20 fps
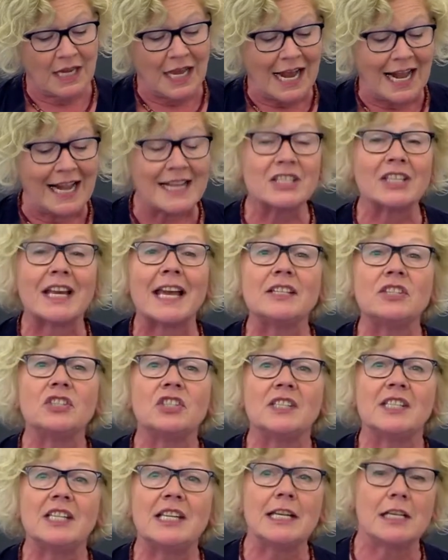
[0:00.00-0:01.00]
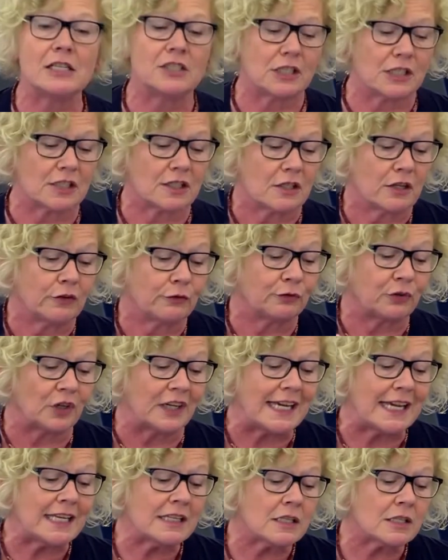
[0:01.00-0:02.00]
Als ein Ziel des
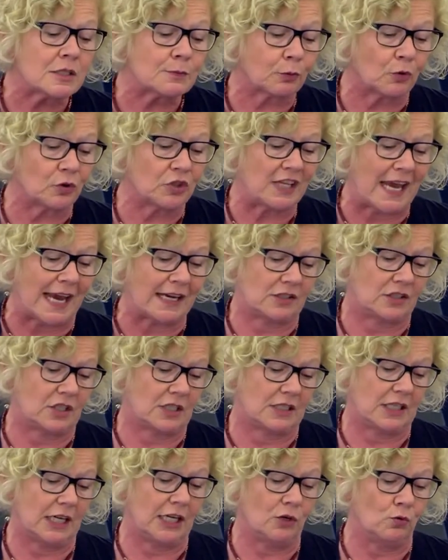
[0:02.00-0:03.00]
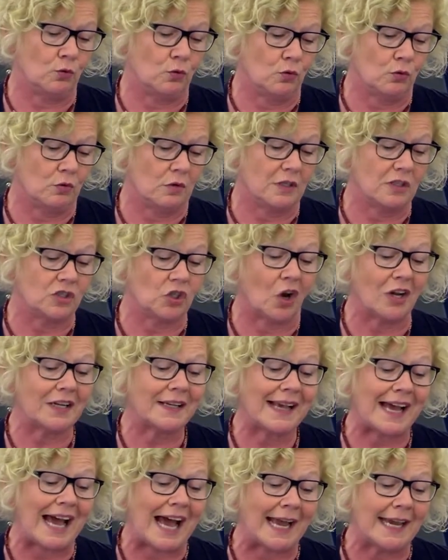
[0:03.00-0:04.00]
Friedensprojektes EU soll
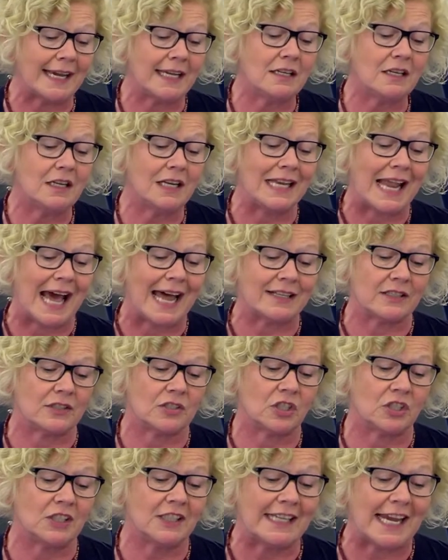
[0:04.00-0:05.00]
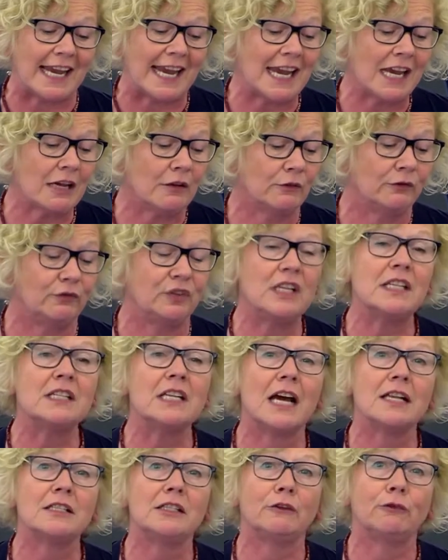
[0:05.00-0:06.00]
kein Land je
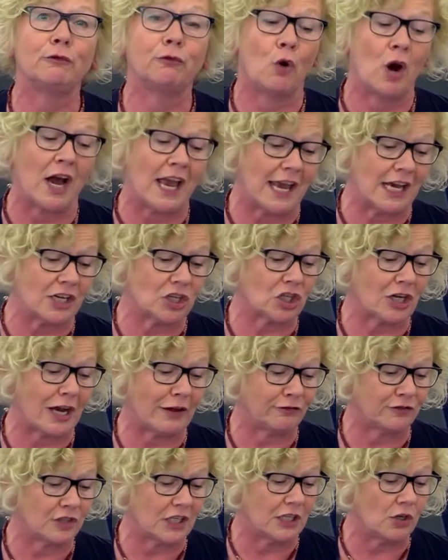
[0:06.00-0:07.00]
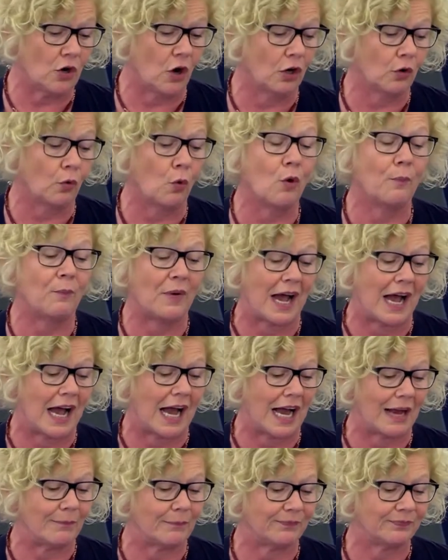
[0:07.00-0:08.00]
wieder die Vorherrschaft in Europa
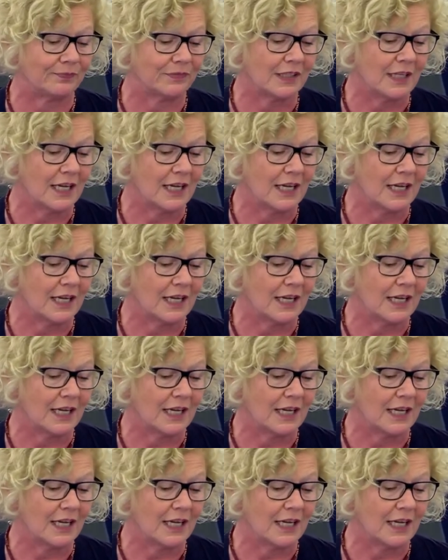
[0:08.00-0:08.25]
haben.